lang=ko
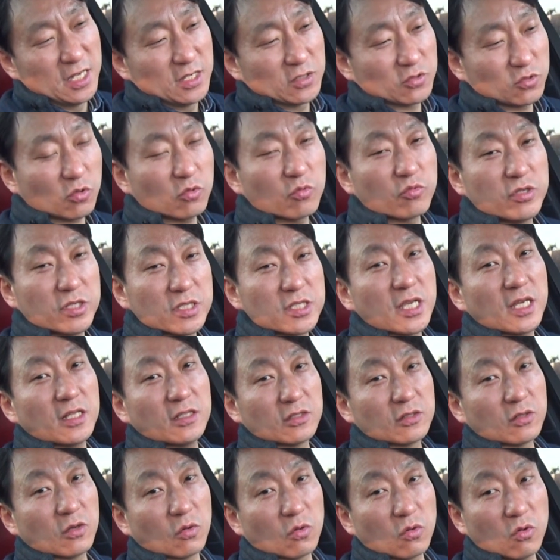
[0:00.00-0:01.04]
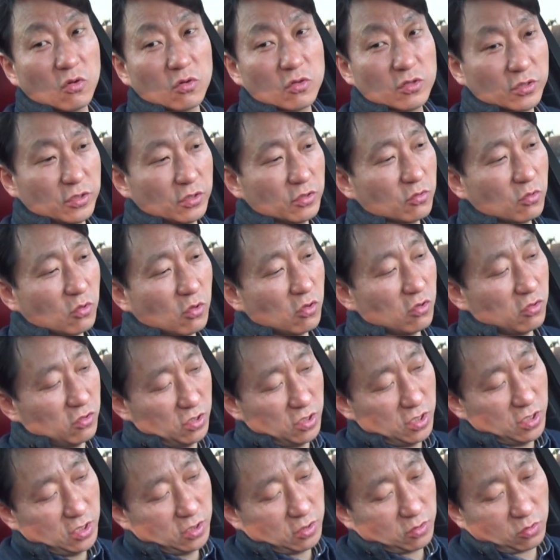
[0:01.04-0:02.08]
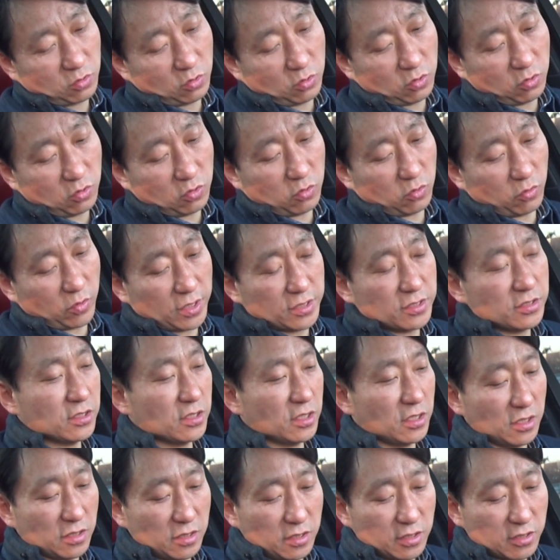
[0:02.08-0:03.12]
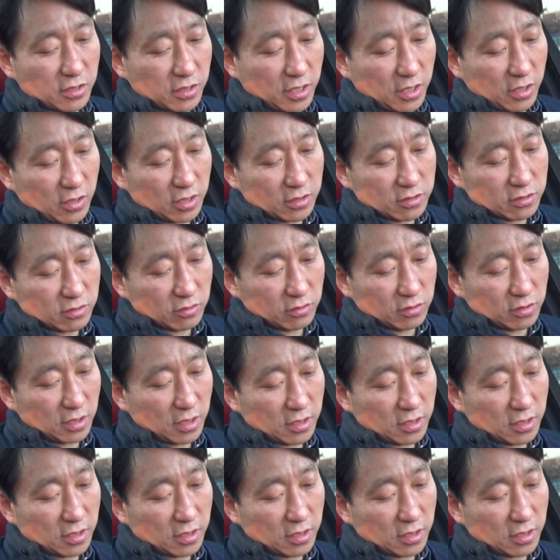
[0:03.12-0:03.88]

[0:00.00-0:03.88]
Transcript: 조금 귀찮은 거고 그리고 또 왠지 이렇게 해서